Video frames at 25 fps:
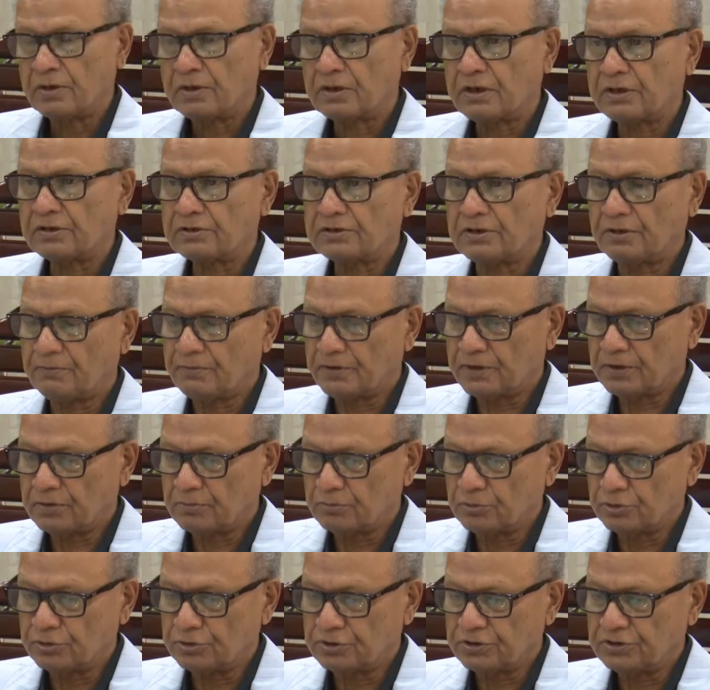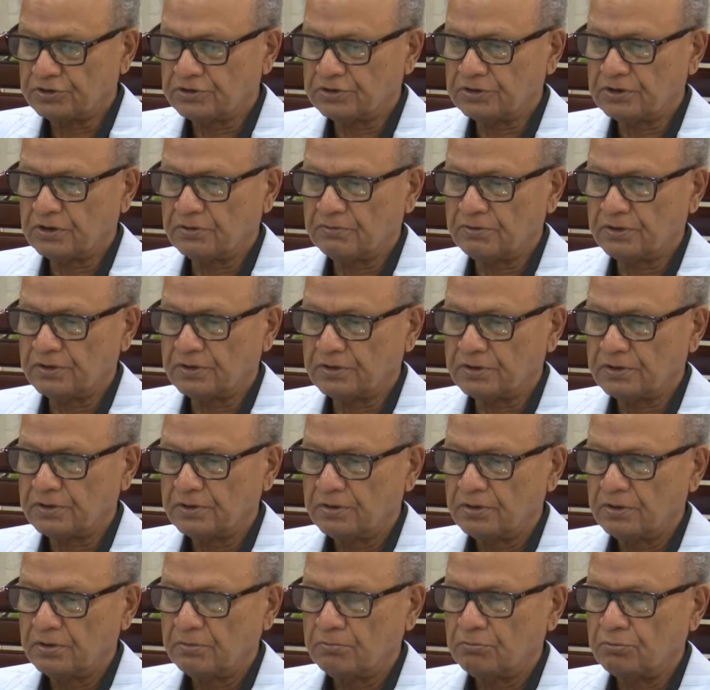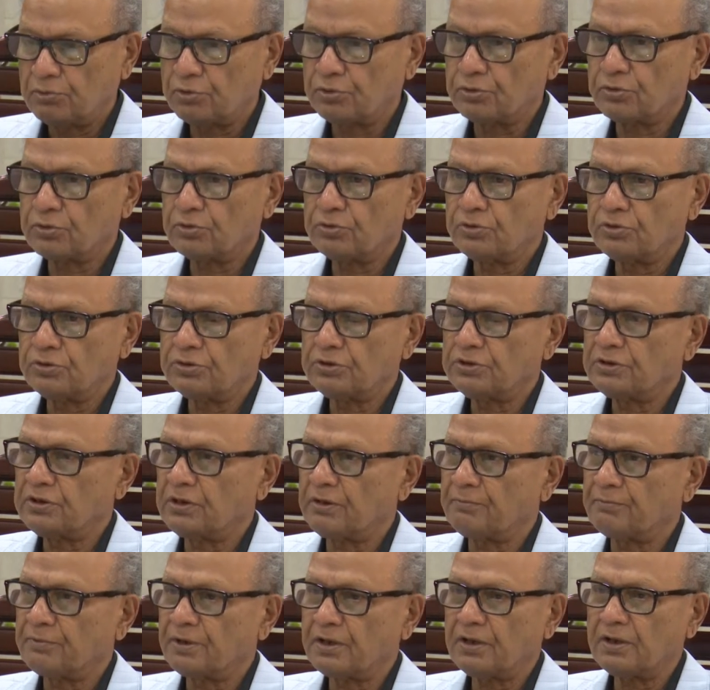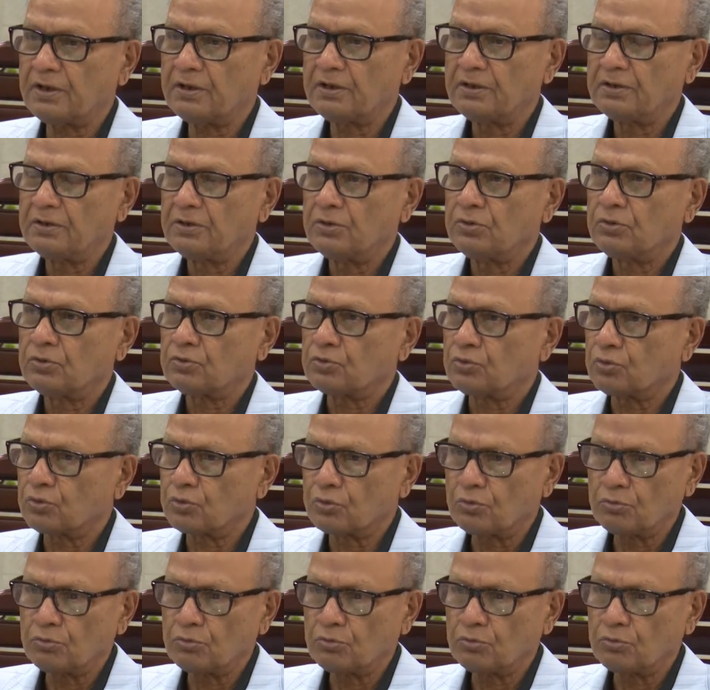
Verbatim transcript: কারণ জামানের মন্ত্রীর সাথে আমার বৈঠক হয়েছে যে আমরা কোনো